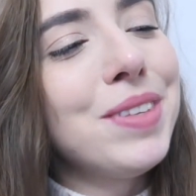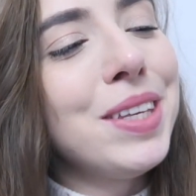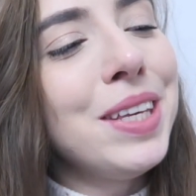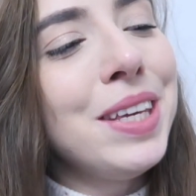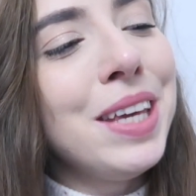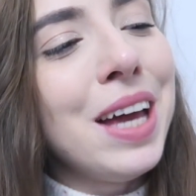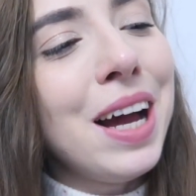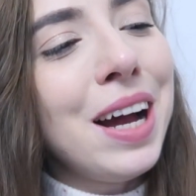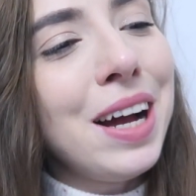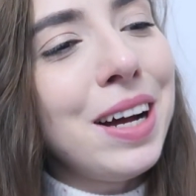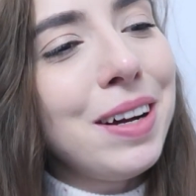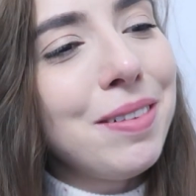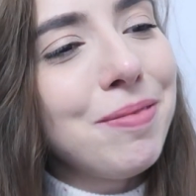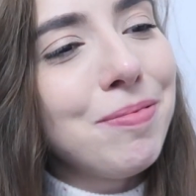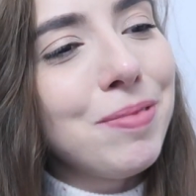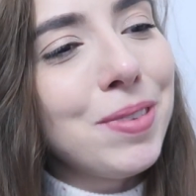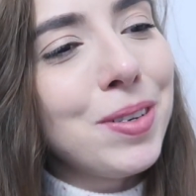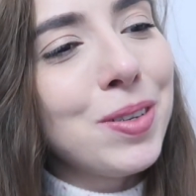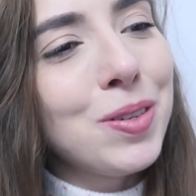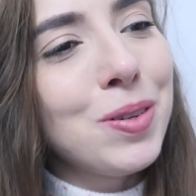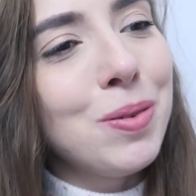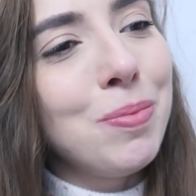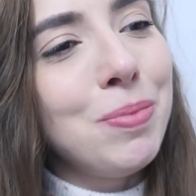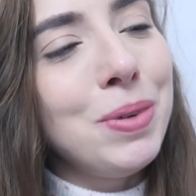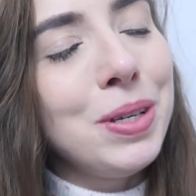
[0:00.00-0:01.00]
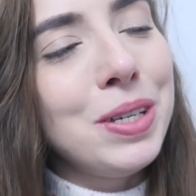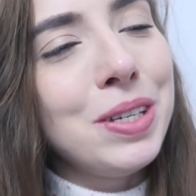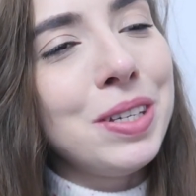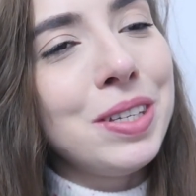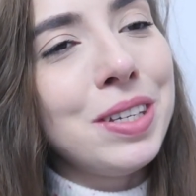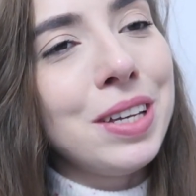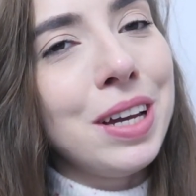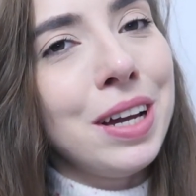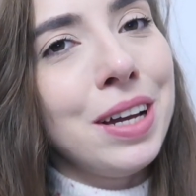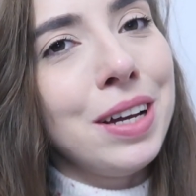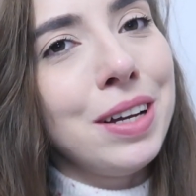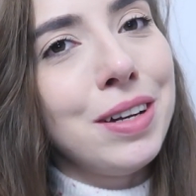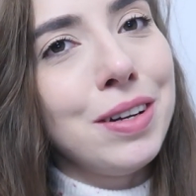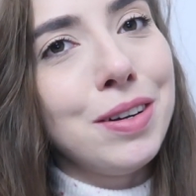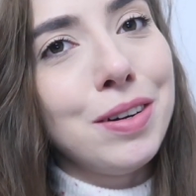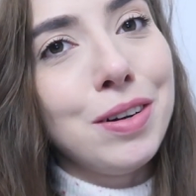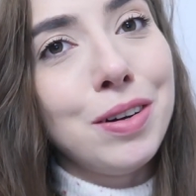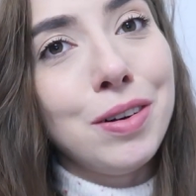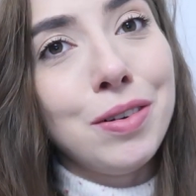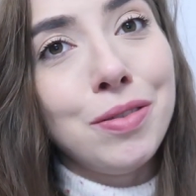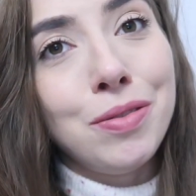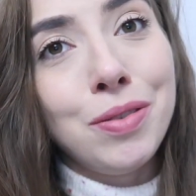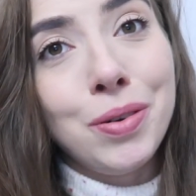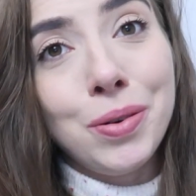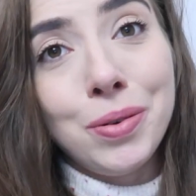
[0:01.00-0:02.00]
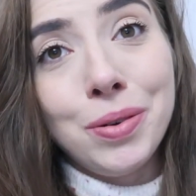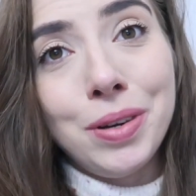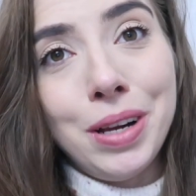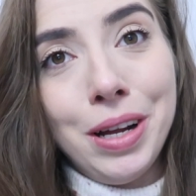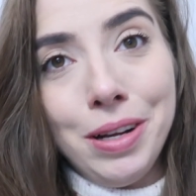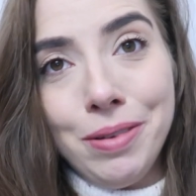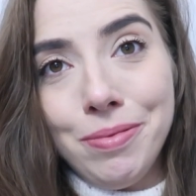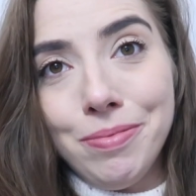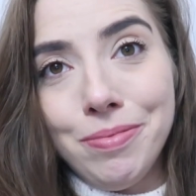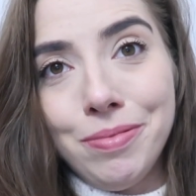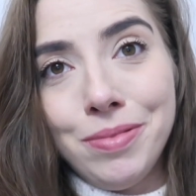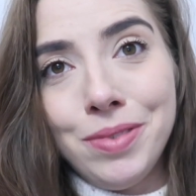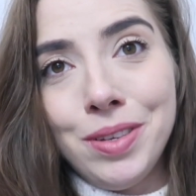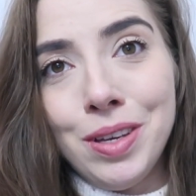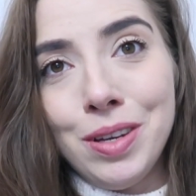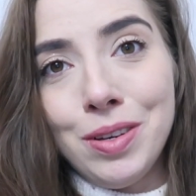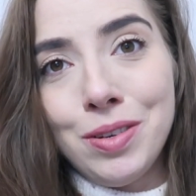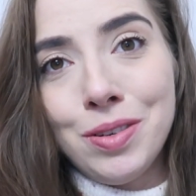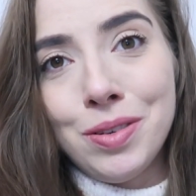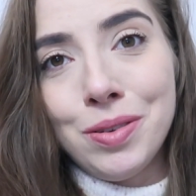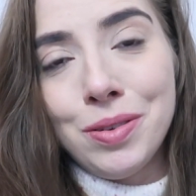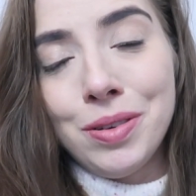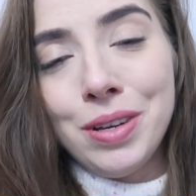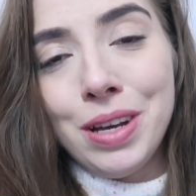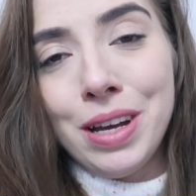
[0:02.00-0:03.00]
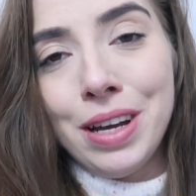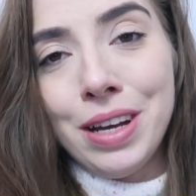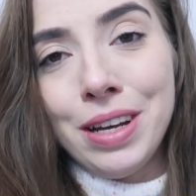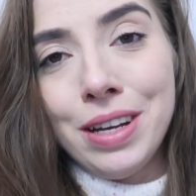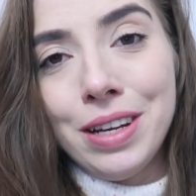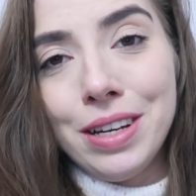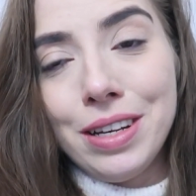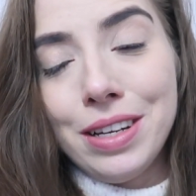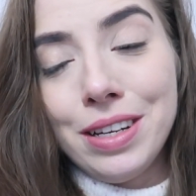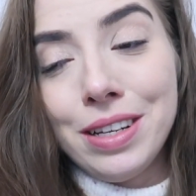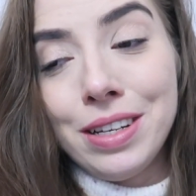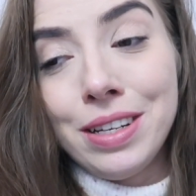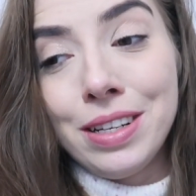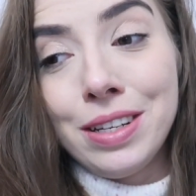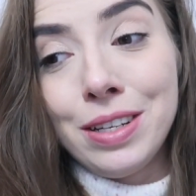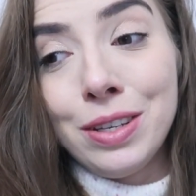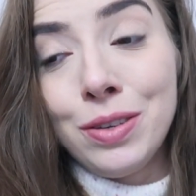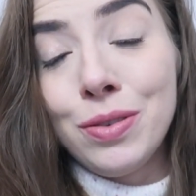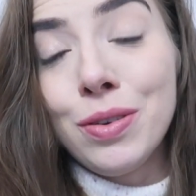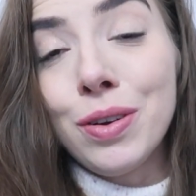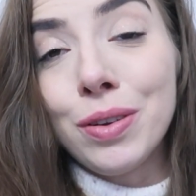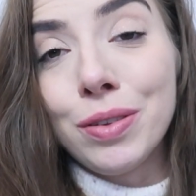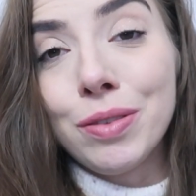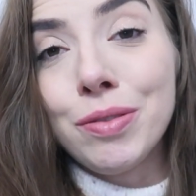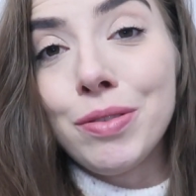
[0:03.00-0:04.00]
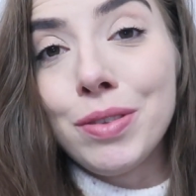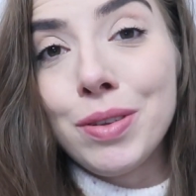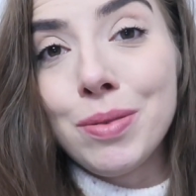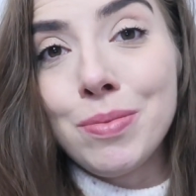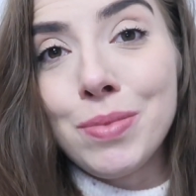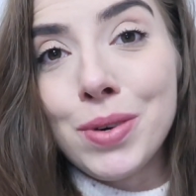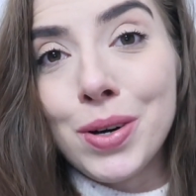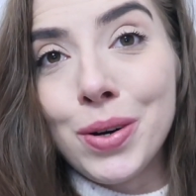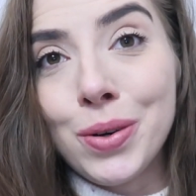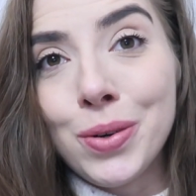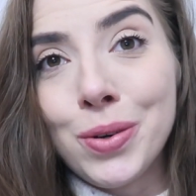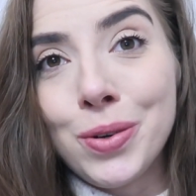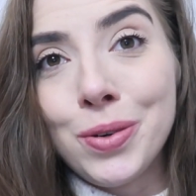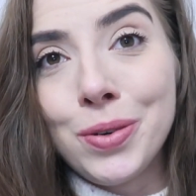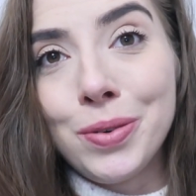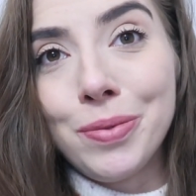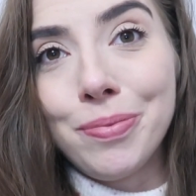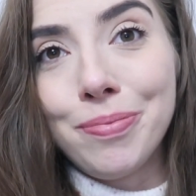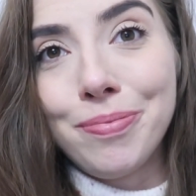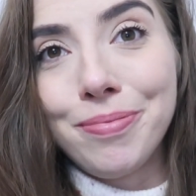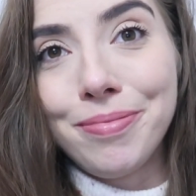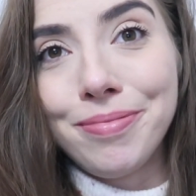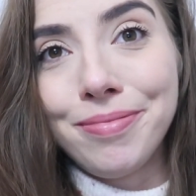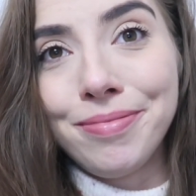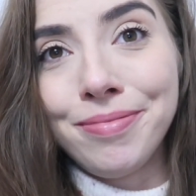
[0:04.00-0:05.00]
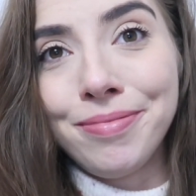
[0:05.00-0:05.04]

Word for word: Ja osobiście w ogóle nie czuję e, świąt w tym roku.